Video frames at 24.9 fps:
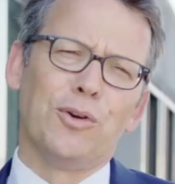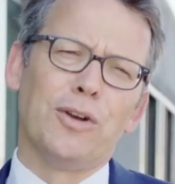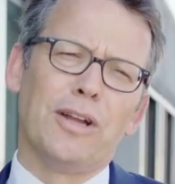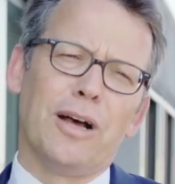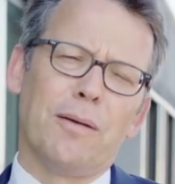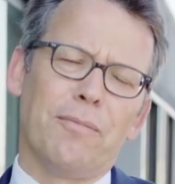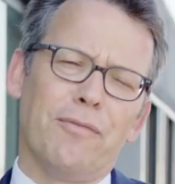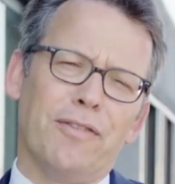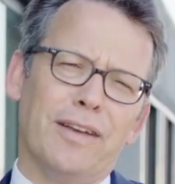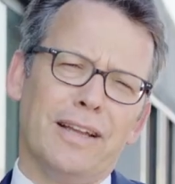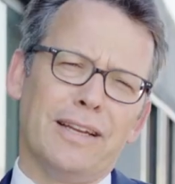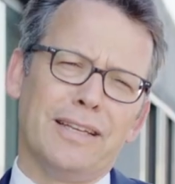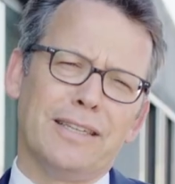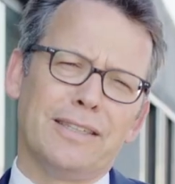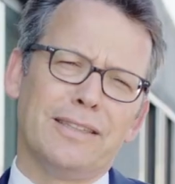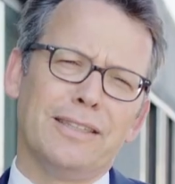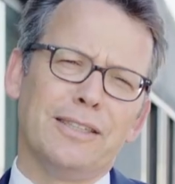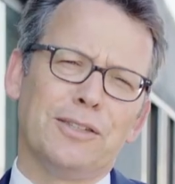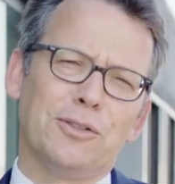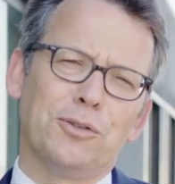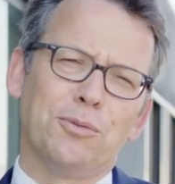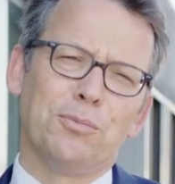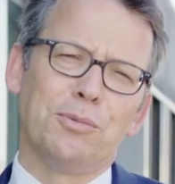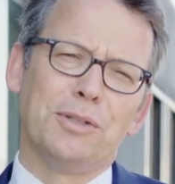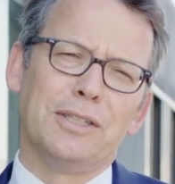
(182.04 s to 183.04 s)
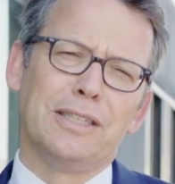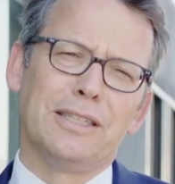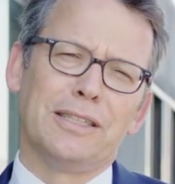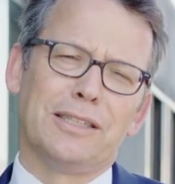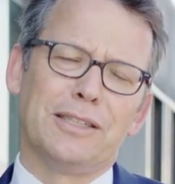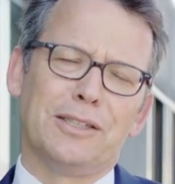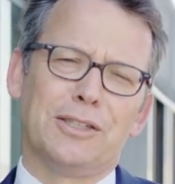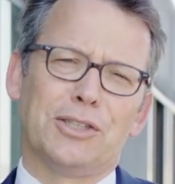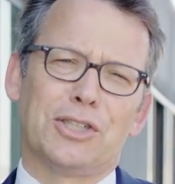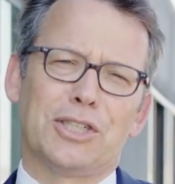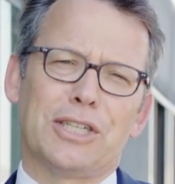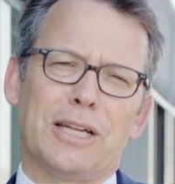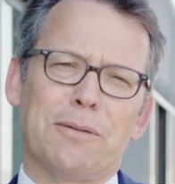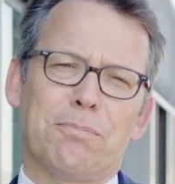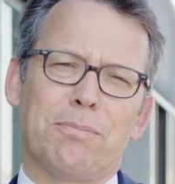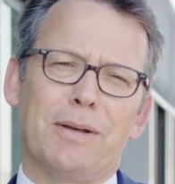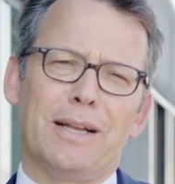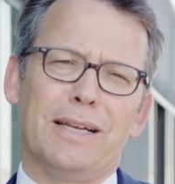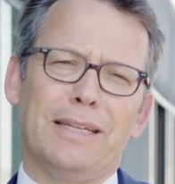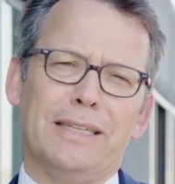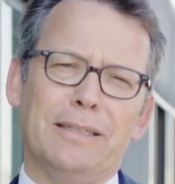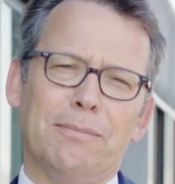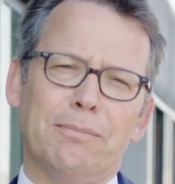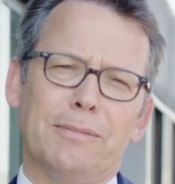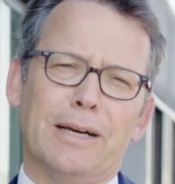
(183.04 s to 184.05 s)
Urlaub werde ich nicht unbedingt in der Stadt
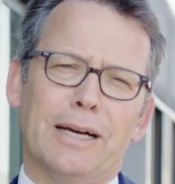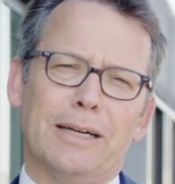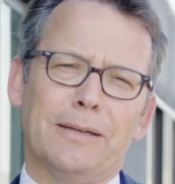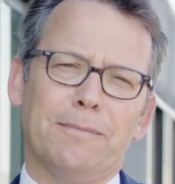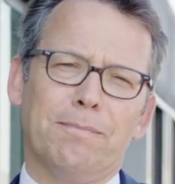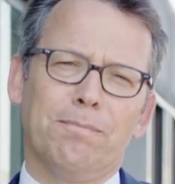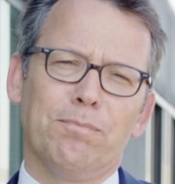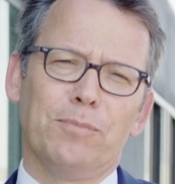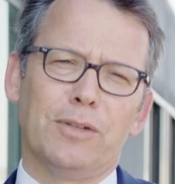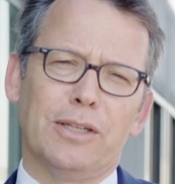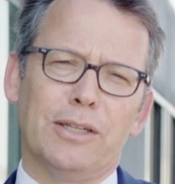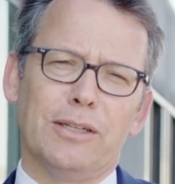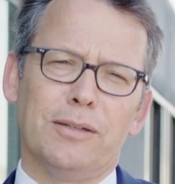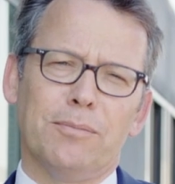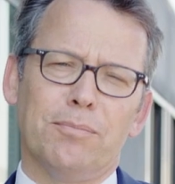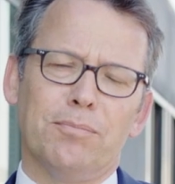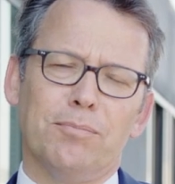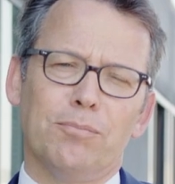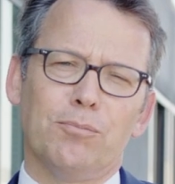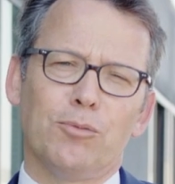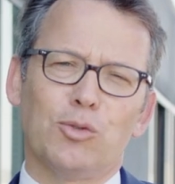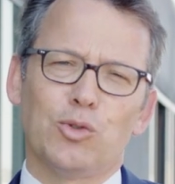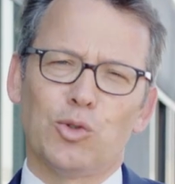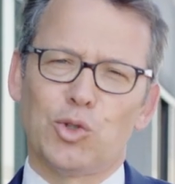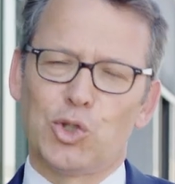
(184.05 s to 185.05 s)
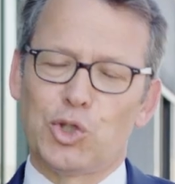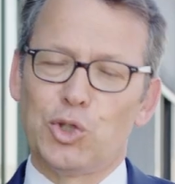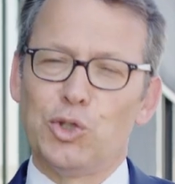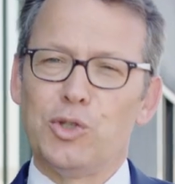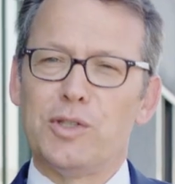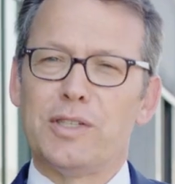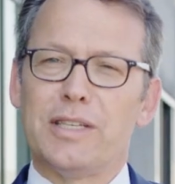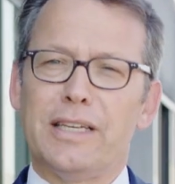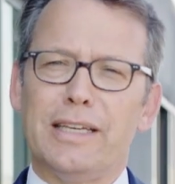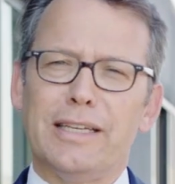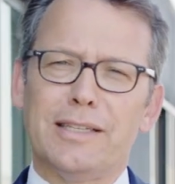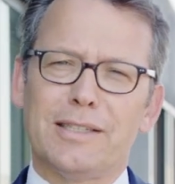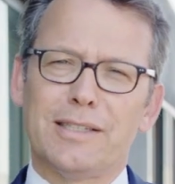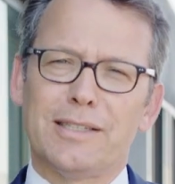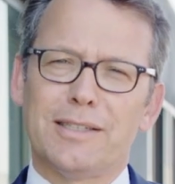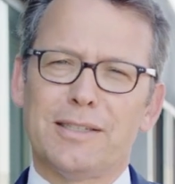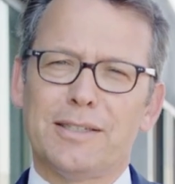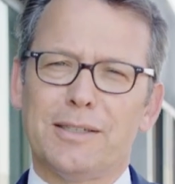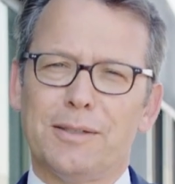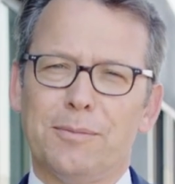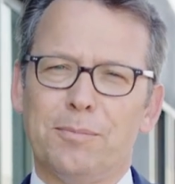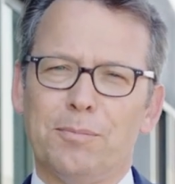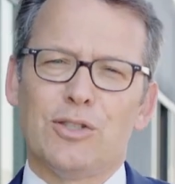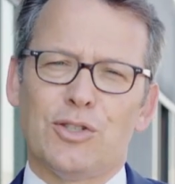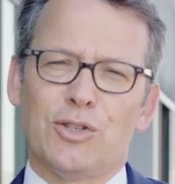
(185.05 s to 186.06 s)
Berlin machen, ähm, so schön sie
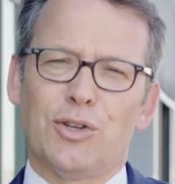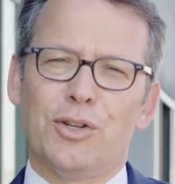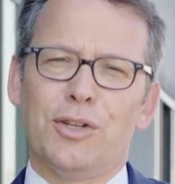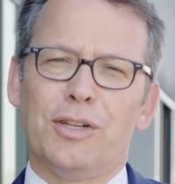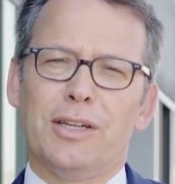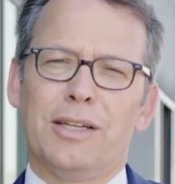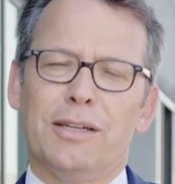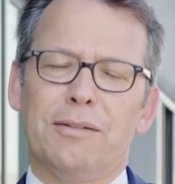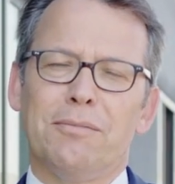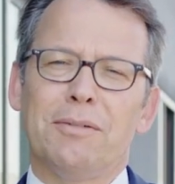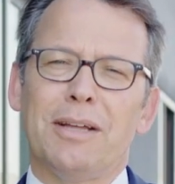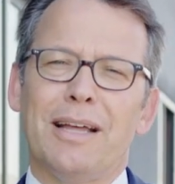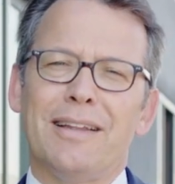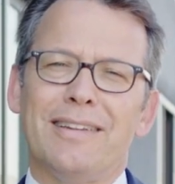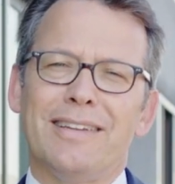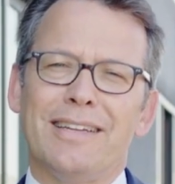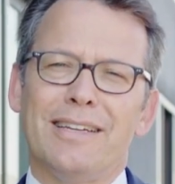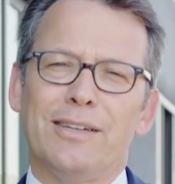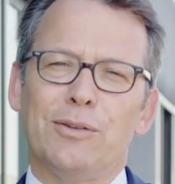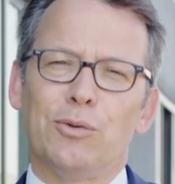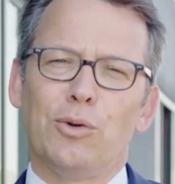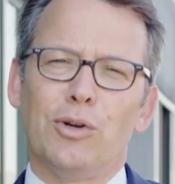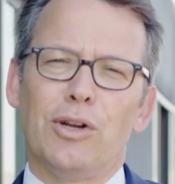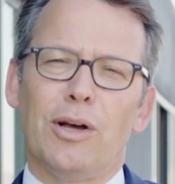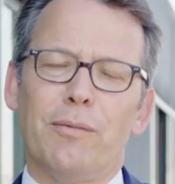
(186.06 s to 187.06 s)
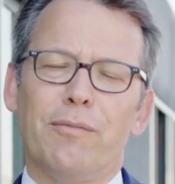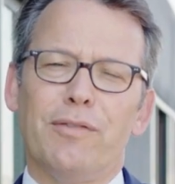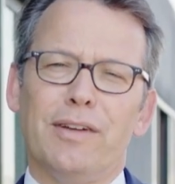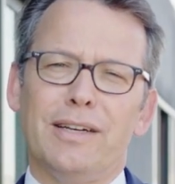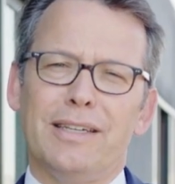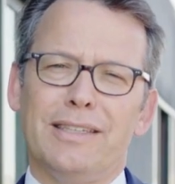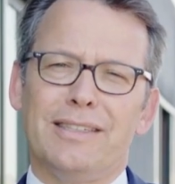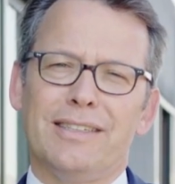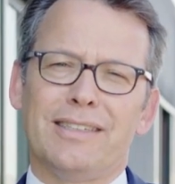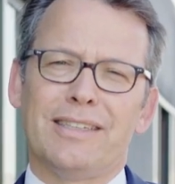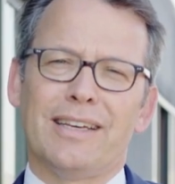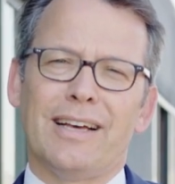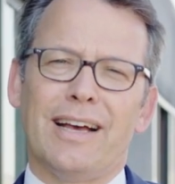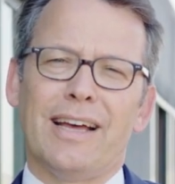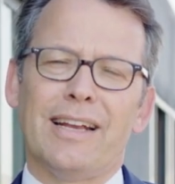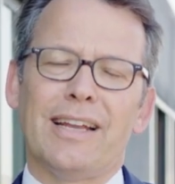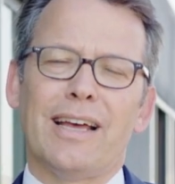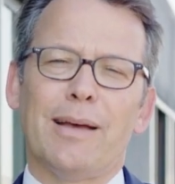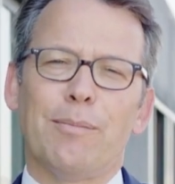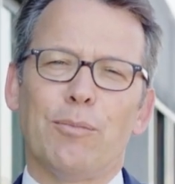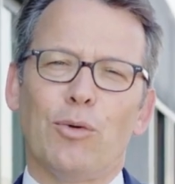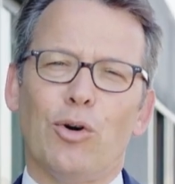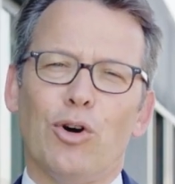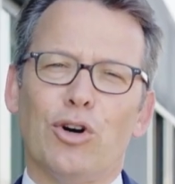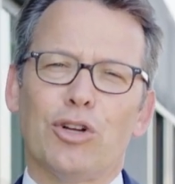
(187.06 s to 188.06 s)
ist, ähm, sondern den Urlaub werde ich an
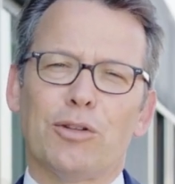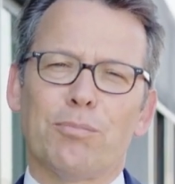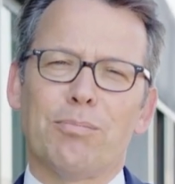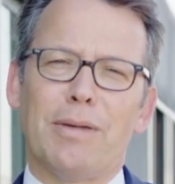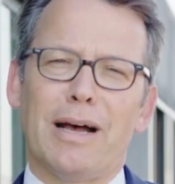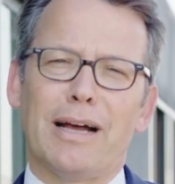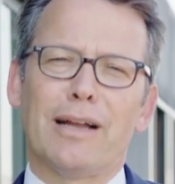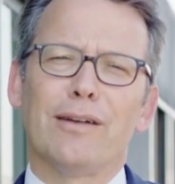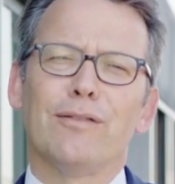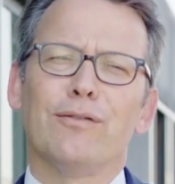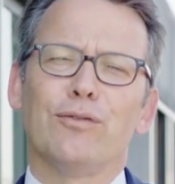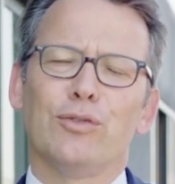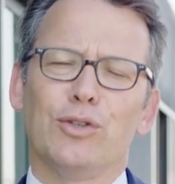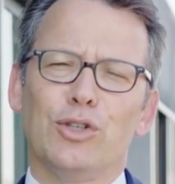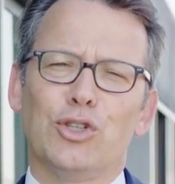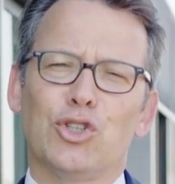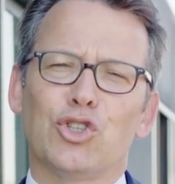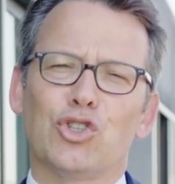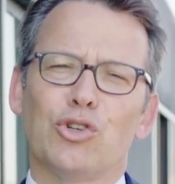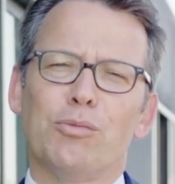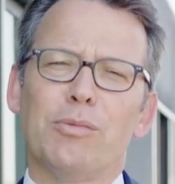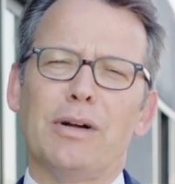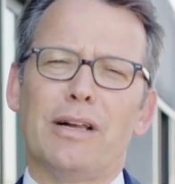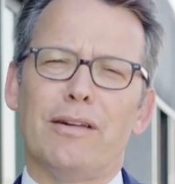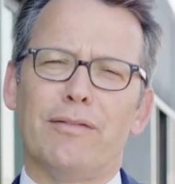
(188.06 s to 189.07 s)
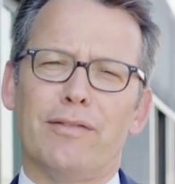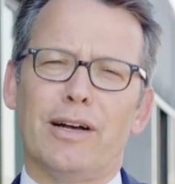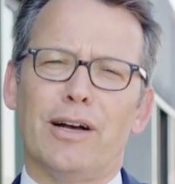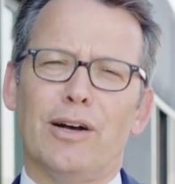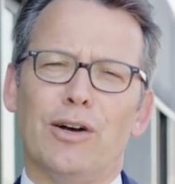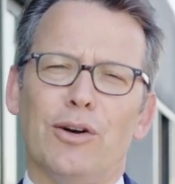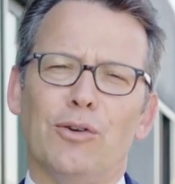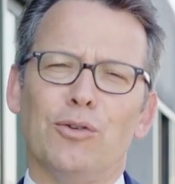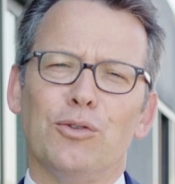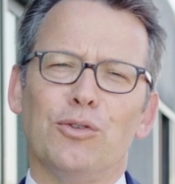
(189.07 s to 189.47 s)
einem Ort machen, wo ich schon mal war.